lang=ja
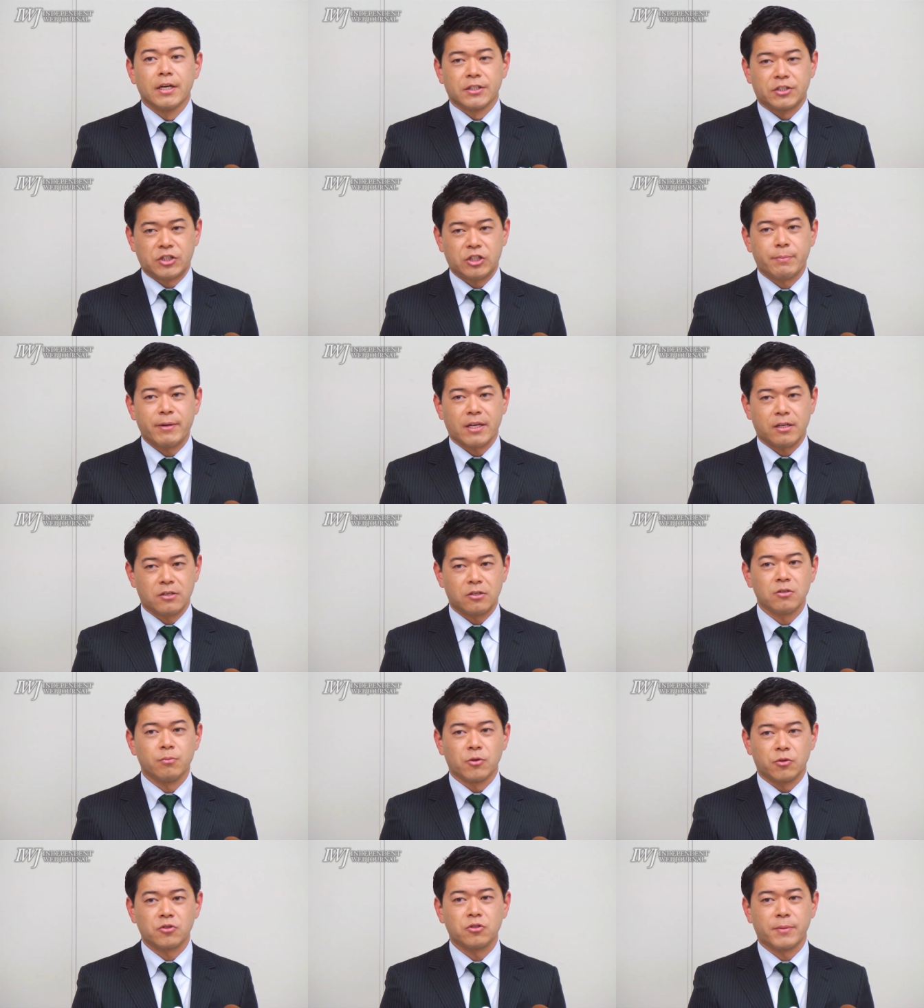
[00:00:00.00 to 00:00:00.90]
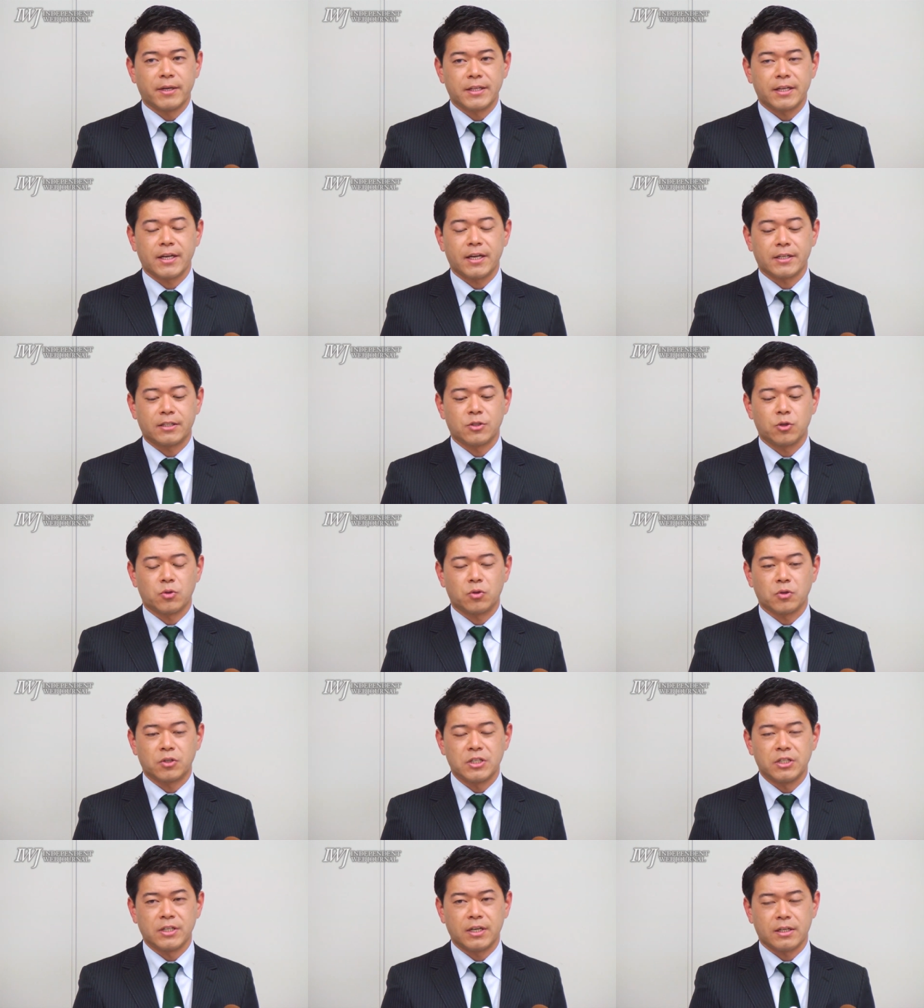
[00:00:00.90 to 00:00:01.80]
千葉1区も含めてちょっ
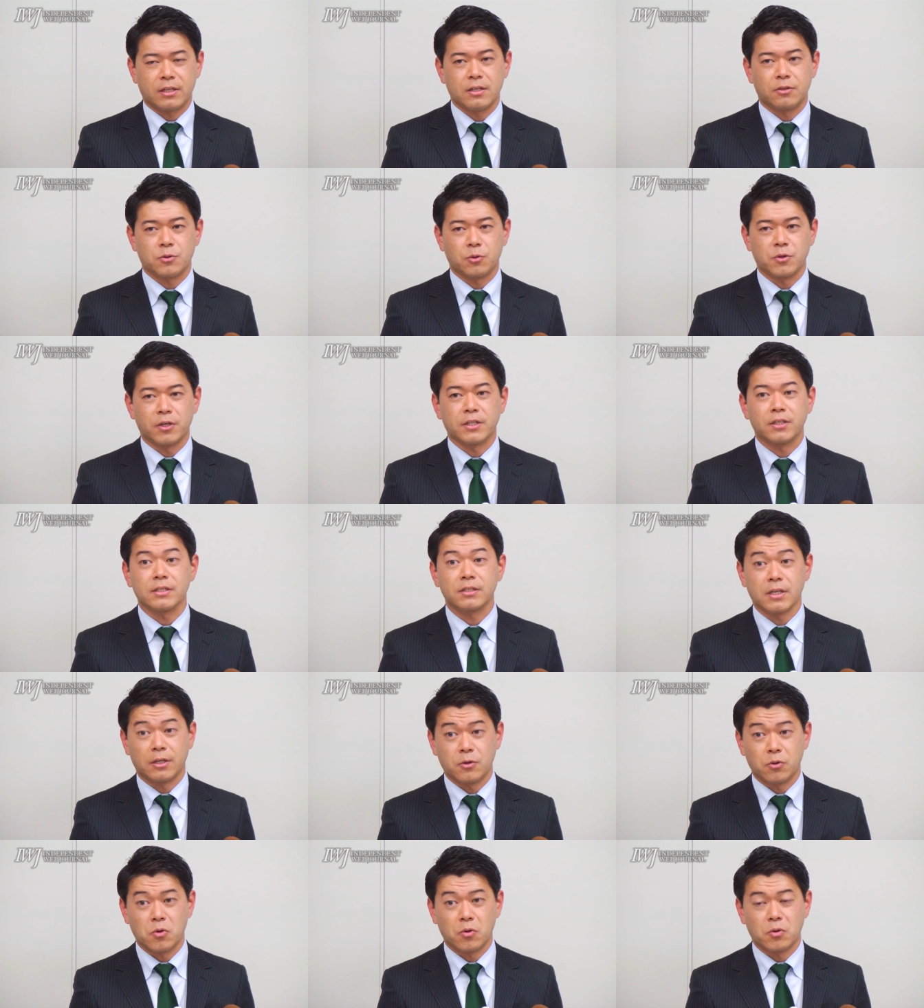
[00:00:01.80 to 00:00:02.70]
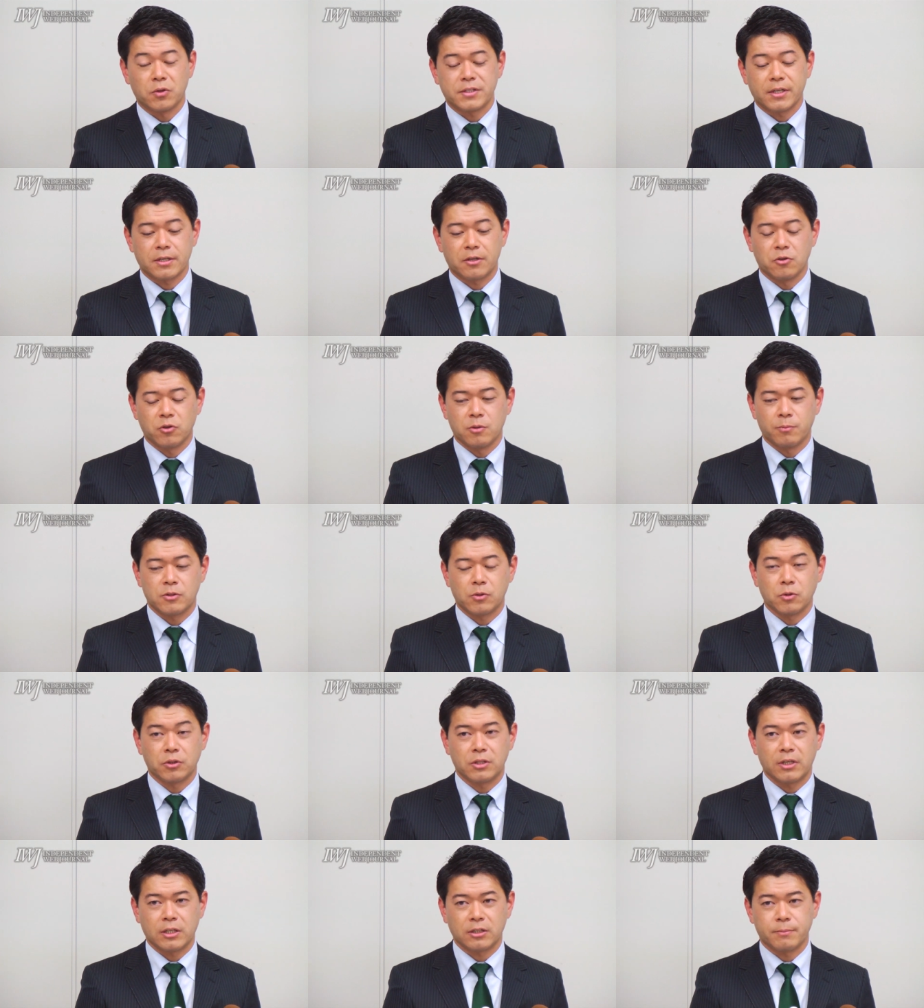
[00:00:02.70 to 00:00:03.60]
と気になってるところなんですけど先ほども
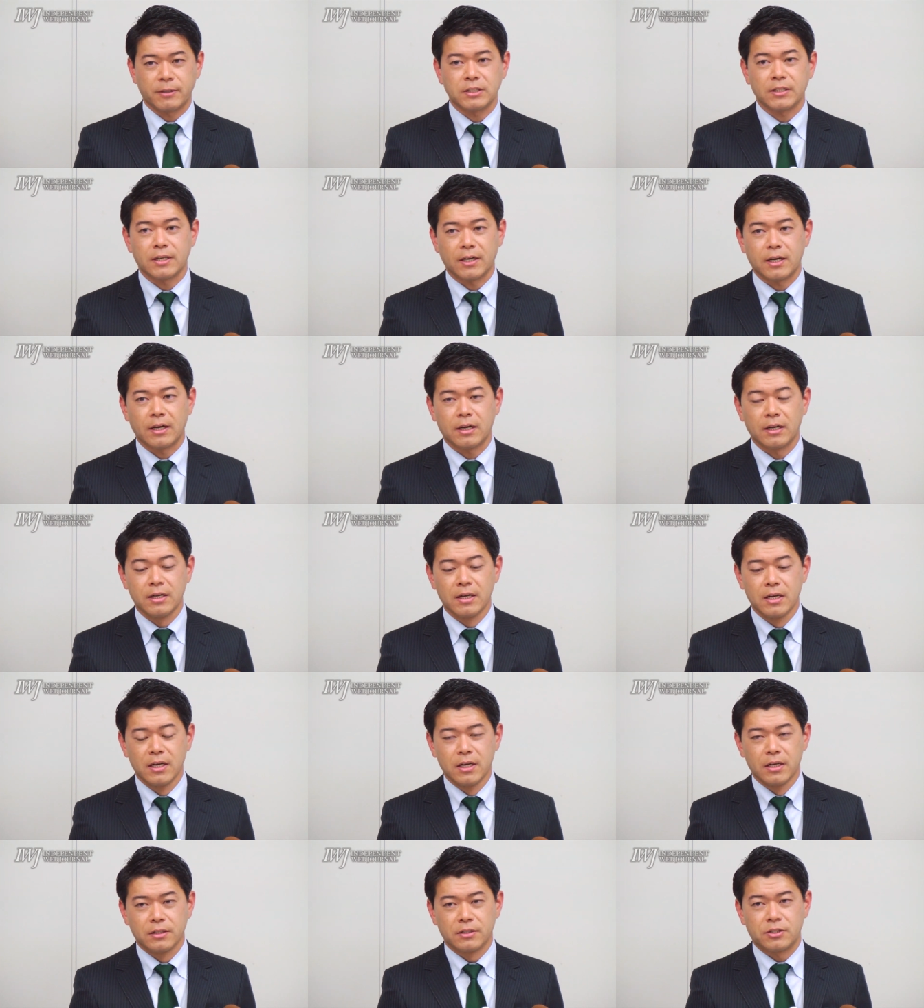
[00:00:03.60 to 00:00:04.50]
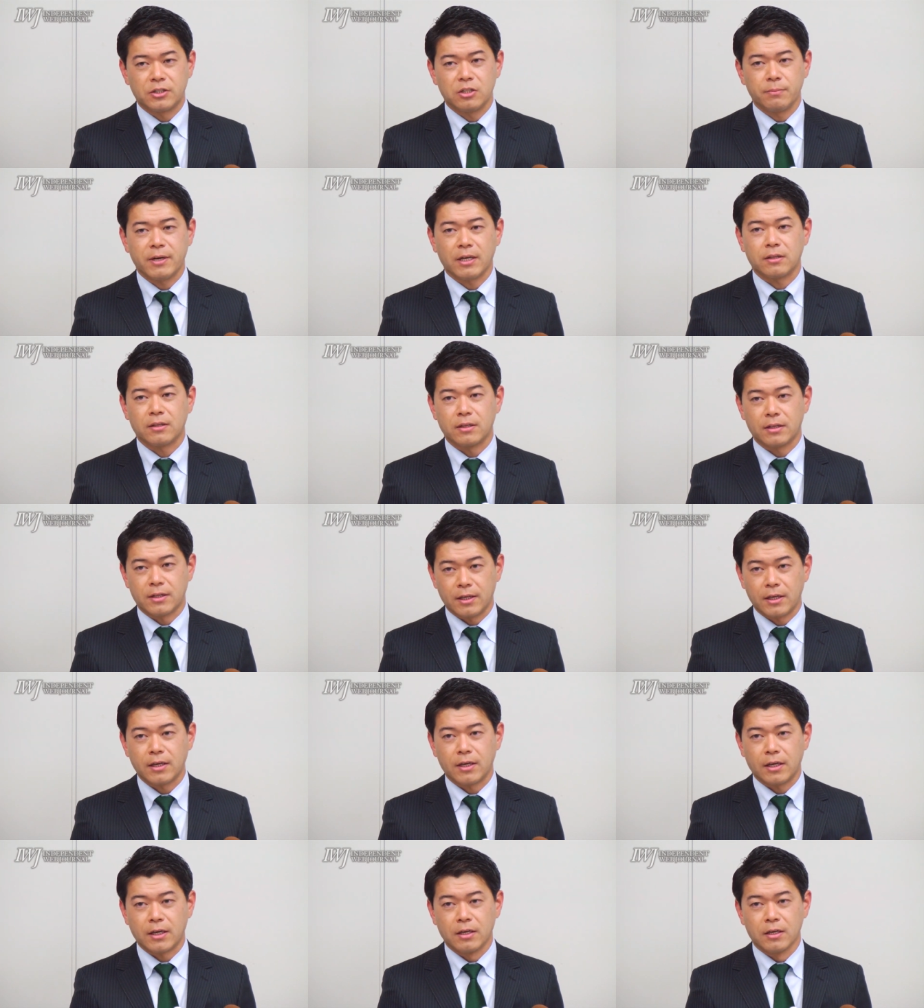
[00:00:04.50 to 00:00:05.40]
少し出しましたが千葉っ
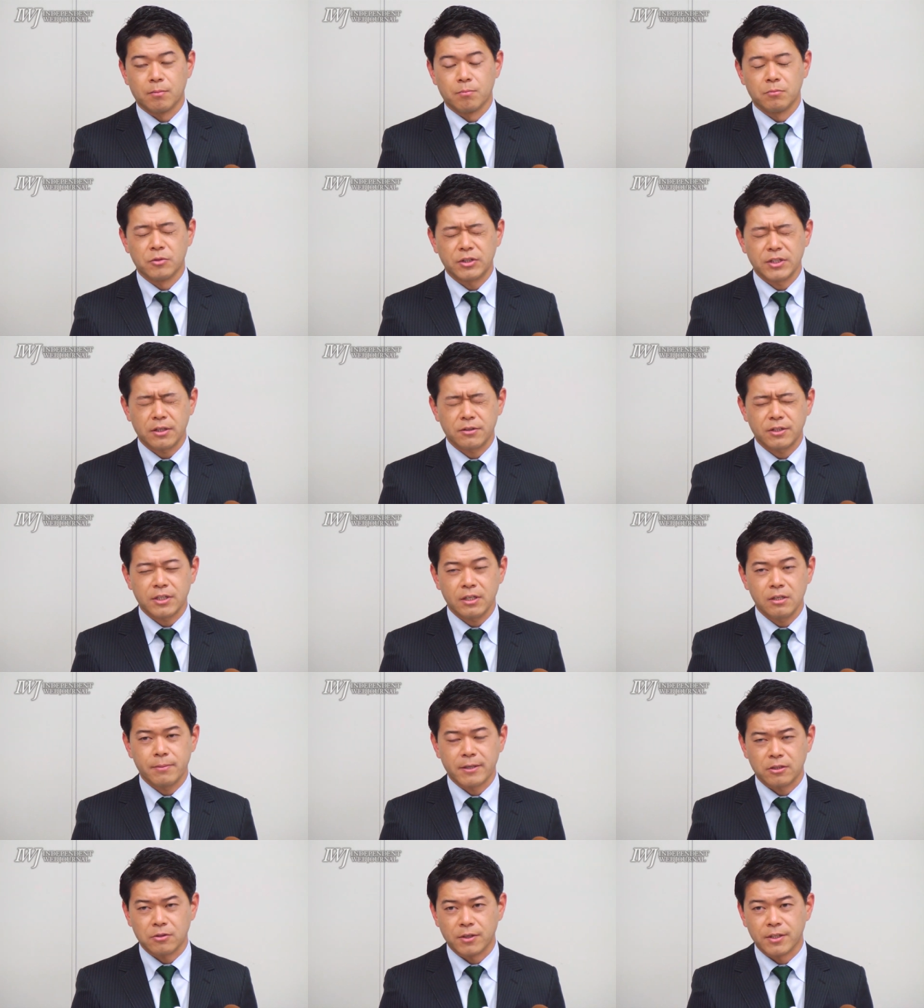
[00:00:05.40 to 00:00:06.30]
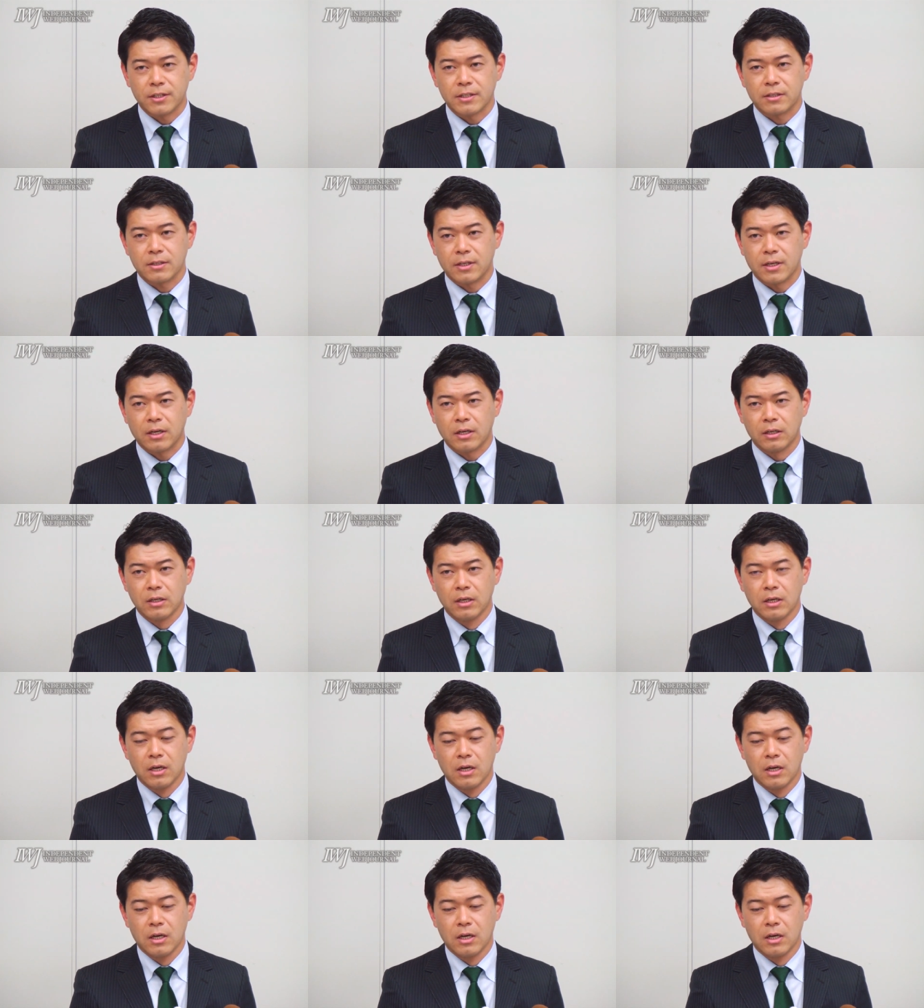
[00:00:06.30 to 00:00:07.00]
てむちゃくちゃいい場所なんですが